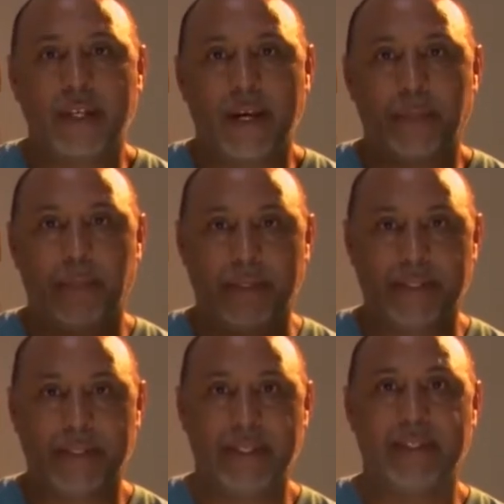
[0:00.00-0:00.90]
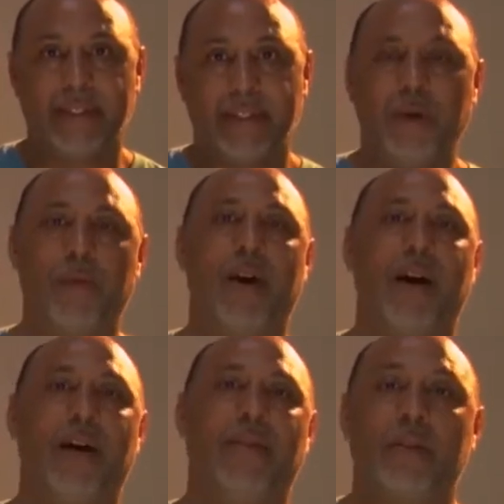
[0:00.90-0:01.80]
que é a pesquisa, meu
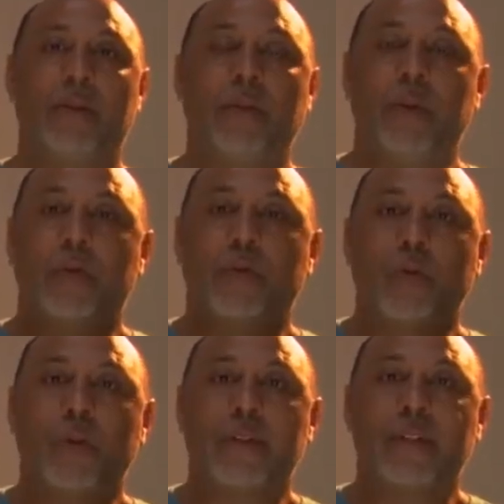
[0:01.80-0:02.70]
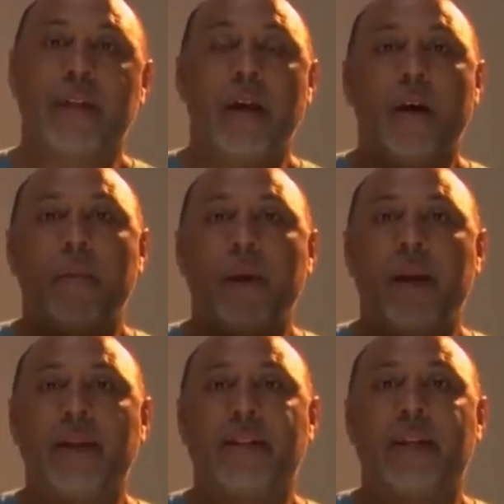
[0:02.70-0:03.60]
caro, são pessoas que
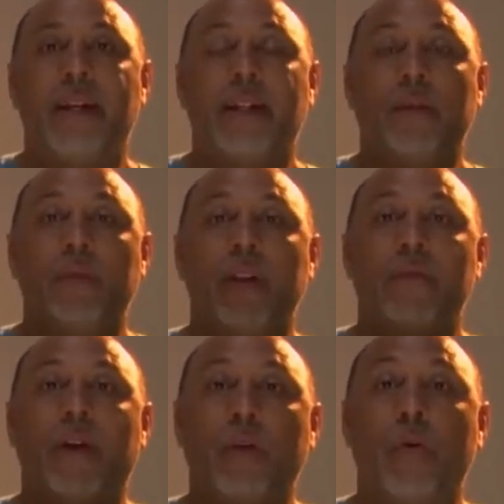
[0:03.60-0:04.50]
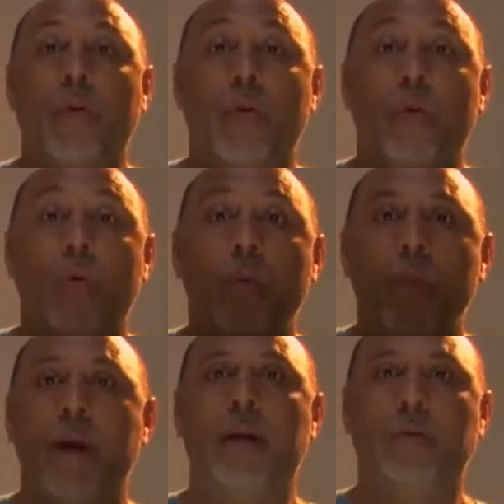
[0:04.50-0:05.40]
realmente não têm valor
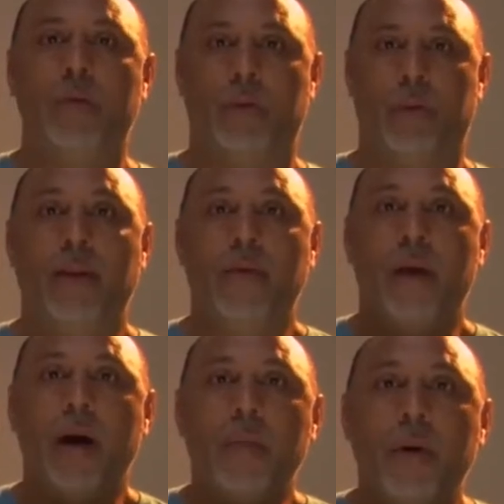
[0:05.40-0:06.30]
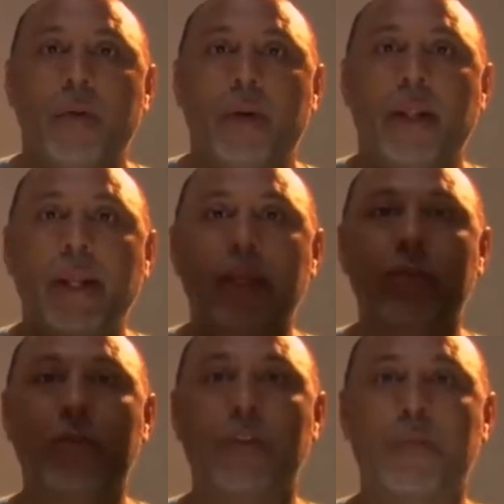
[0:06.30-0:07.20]
humano, não amam nem as
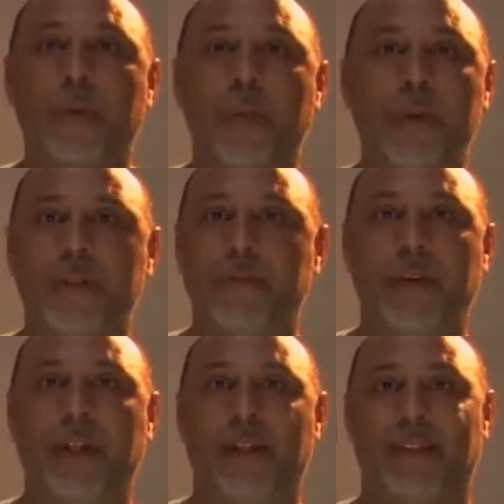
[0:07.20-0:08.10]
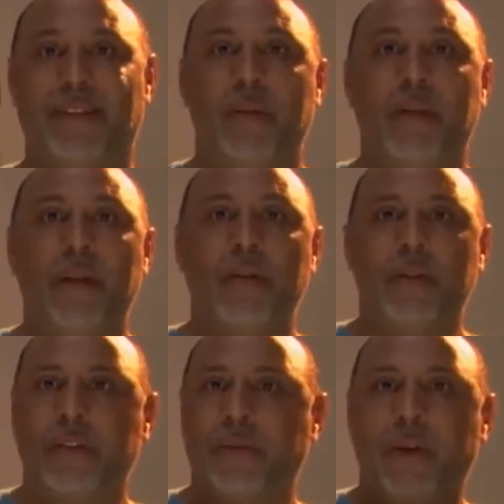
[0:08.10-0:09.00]
suas próprias vidas. Né?
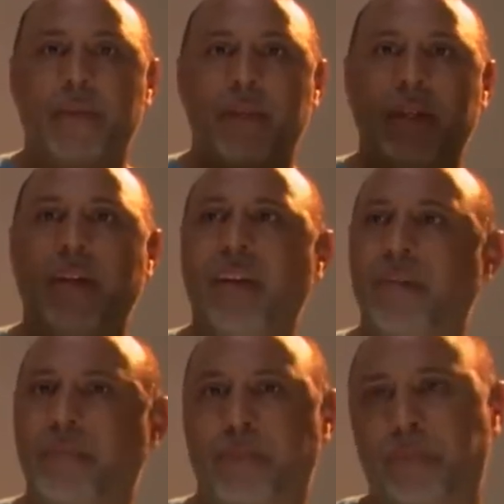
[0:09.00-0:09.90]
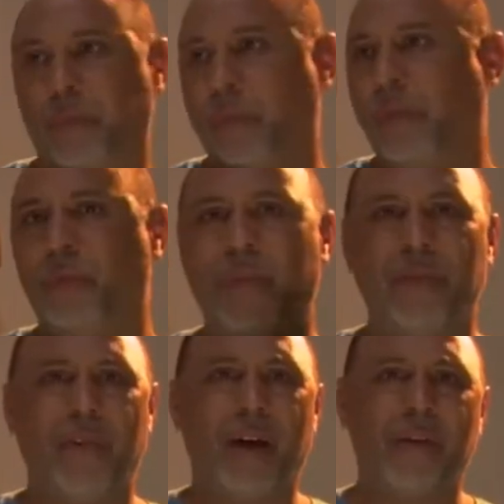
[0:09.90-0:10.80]
Nós tivemos aí, eu vi
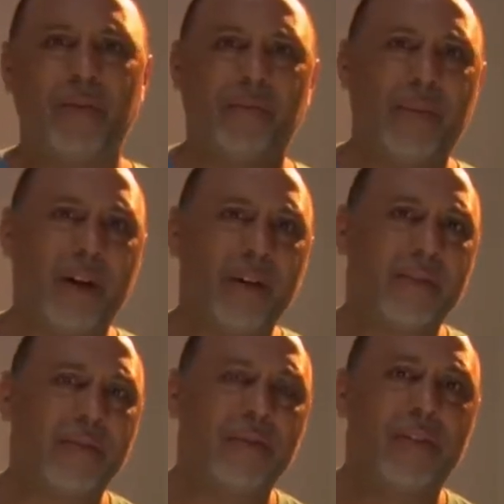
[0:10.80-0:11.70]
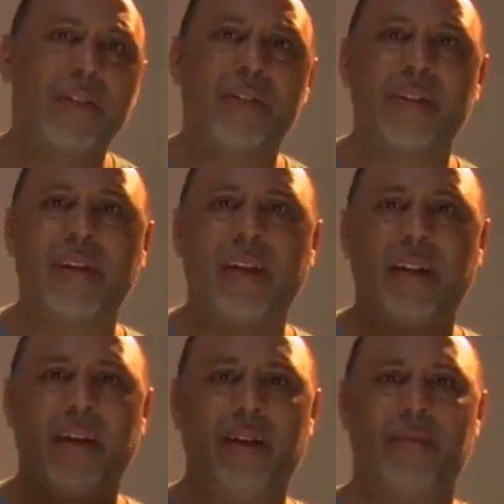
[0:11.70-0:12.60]
várias notícias aí que
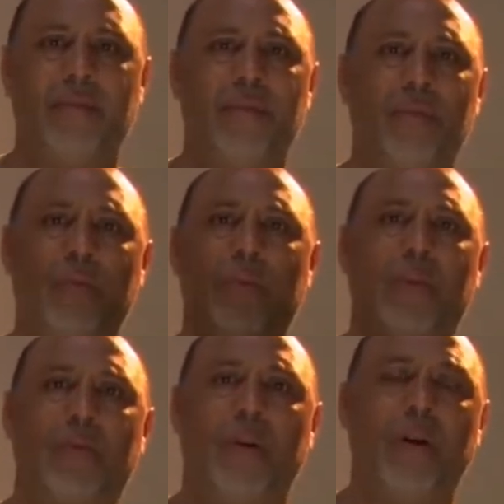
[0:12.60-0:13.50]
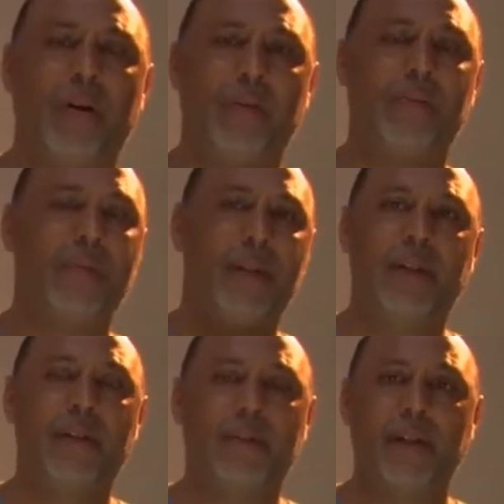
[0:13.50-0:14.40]
até o atual
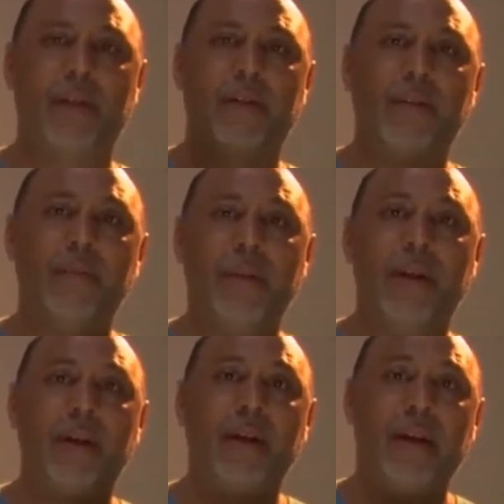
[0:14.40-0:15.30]
ministro da Economia